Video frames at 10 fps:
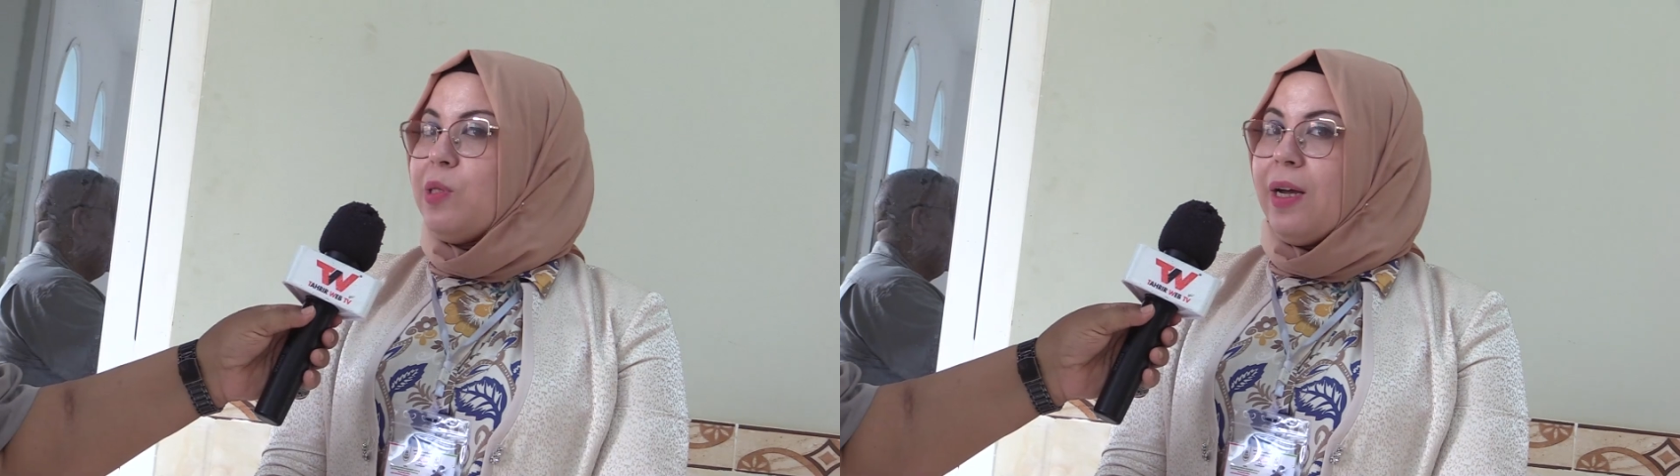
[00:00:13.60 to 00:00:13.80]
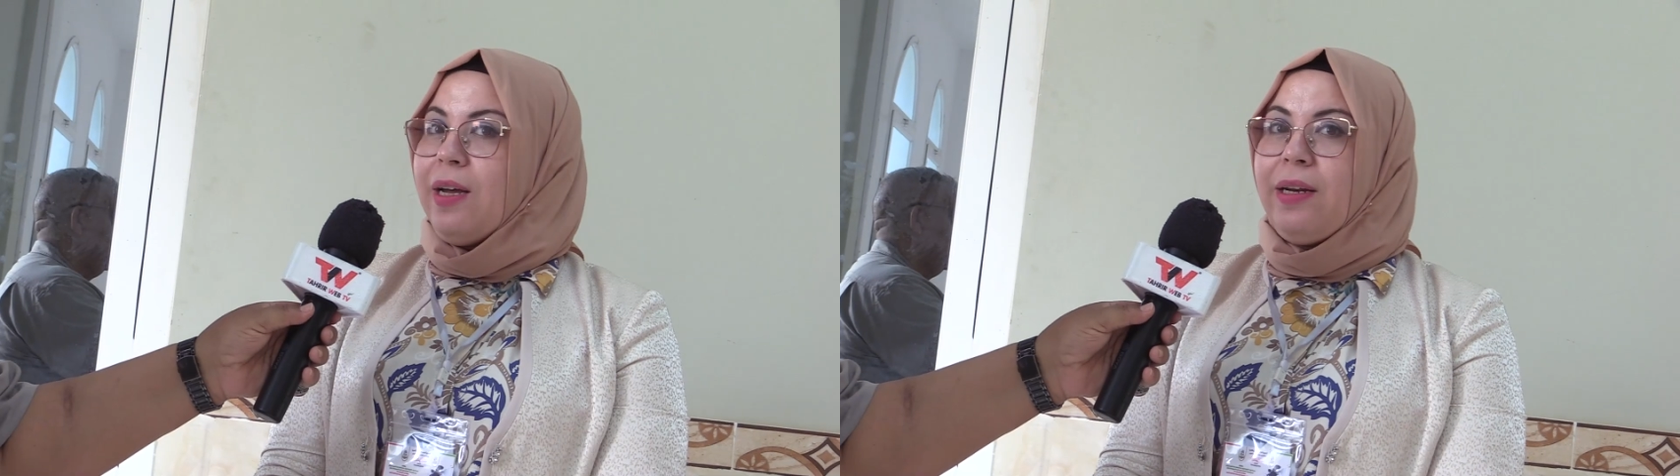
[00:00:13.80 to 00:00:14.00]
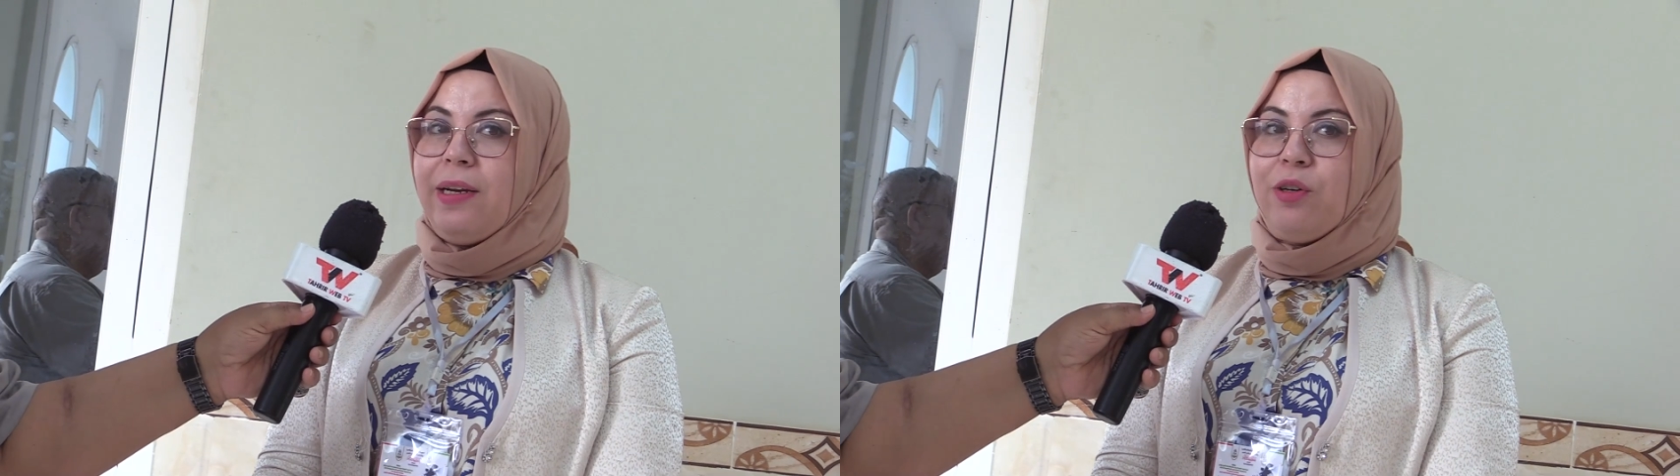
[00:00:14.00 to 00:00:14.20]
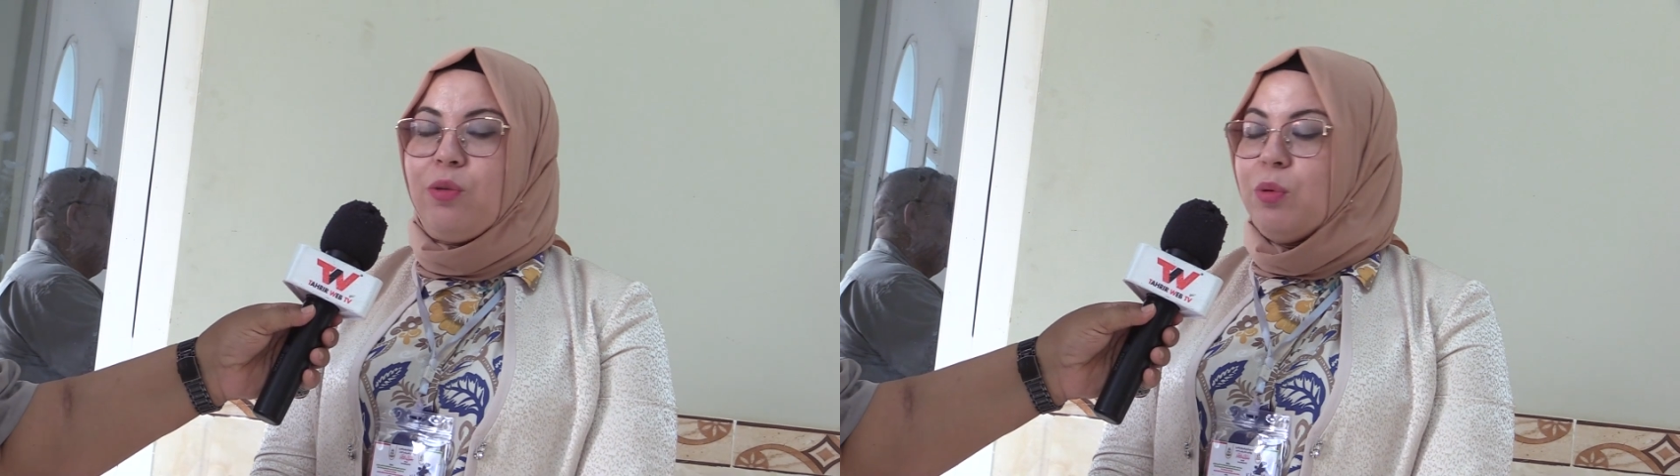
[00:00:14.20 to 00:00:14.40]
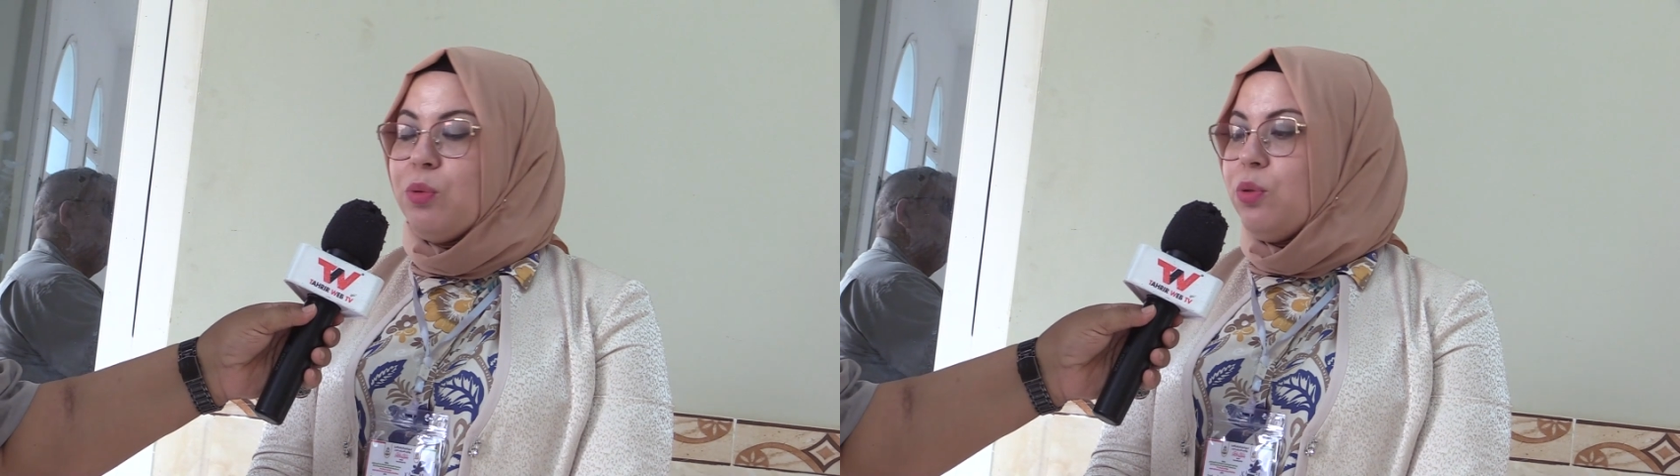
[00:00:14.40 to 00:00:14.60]
التقانا
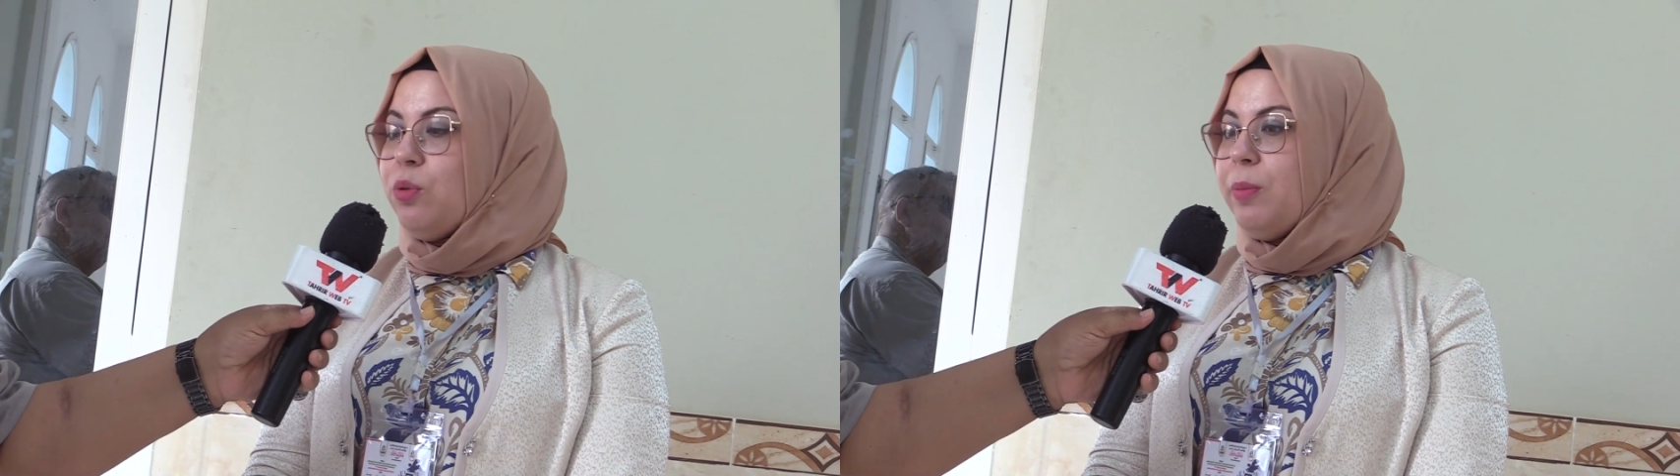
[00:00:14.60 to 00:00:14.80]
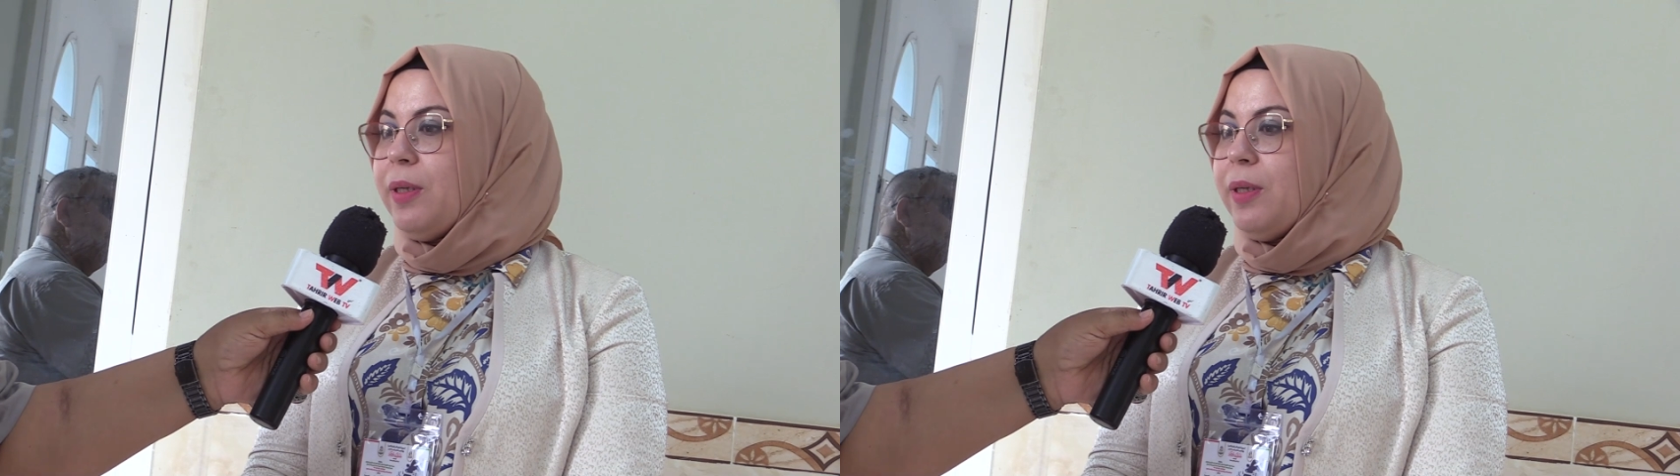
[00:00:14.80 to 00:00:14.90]
اليوم موسوم